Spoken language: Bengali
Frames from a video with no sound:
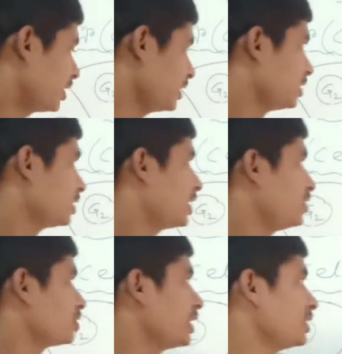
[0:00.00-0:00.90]
হয়
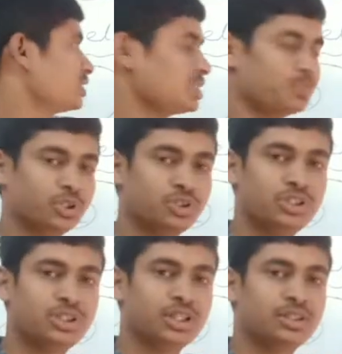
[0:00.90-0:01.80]
ক্যারিওকাইনেসিস
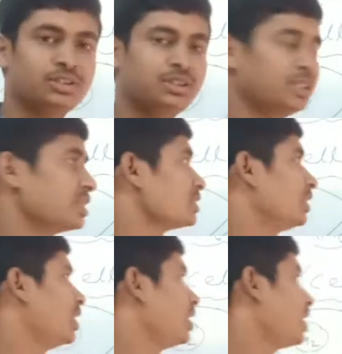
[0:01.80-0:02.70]
পদ্ধতিটা ঠিক আছে
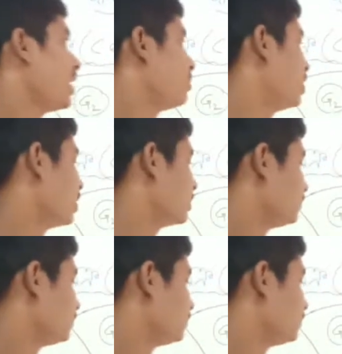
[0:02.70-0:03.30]
এবং